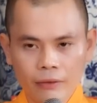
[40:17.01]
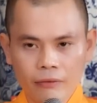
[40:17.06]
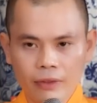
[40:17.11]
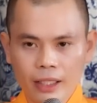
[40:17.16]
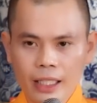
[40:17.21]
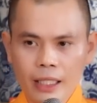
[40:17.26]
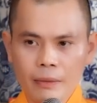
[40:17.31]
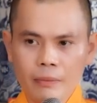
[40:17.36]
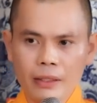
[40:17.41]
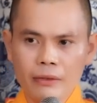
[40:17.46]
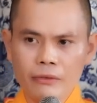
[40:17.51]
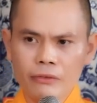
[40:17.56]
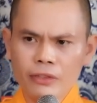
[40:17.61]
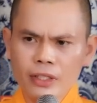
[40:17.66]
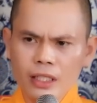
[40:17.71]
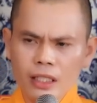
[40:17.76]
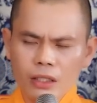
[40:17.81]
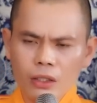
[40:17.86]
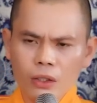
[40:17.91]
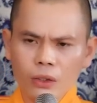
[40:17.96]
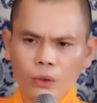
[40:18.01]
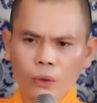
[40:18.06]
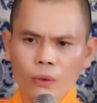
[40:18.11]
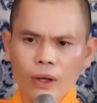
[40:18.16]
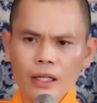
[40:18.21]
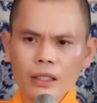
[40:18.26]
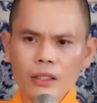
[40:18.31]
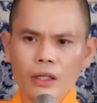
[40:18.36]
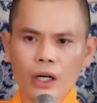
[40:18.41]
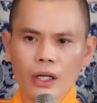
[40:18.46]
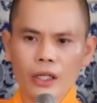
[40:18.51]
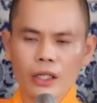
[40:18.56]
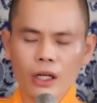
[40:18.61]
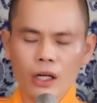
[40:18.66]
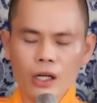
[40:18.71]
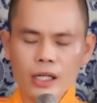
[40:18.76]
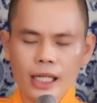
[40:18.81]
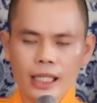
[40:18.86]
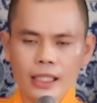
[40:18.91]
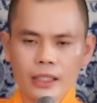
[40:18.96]
Và khi mình vượt thoát khỏi
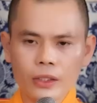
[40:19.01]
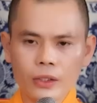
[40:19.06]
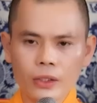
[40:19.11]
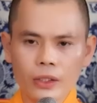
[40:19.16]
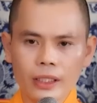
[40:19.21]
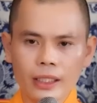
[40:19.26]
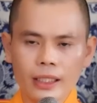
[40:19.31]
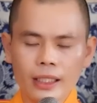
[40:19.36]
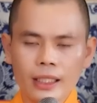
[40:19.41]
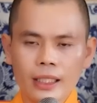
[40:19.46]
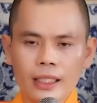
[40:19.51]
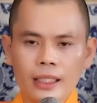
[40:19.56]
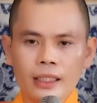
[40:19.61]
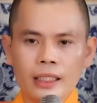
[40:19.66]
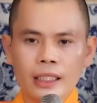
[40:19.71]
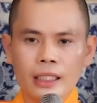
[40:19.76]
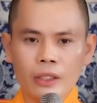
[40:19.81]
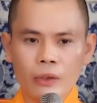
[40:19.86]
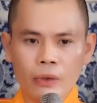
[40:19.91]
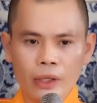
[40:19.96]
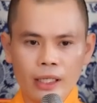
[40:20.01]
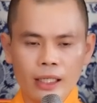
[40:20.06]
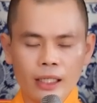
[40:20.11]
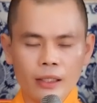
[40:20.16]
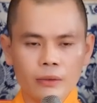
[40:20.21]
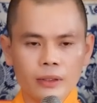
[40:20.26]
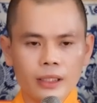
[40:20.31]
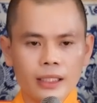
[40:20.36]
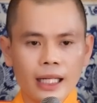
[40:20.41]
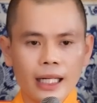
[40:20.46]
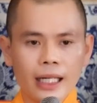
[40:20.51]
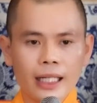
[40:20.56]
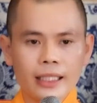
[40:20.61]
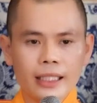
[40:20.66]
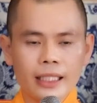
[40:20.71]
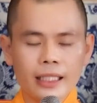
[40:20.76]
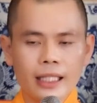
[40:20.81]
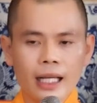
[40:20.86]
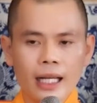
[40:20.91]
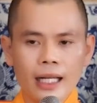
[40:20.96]
khó khăn rồi, thì nguyện lòng thứ hai là
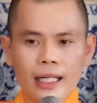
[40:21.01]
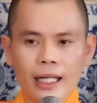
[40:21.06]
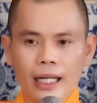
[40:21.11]
gì?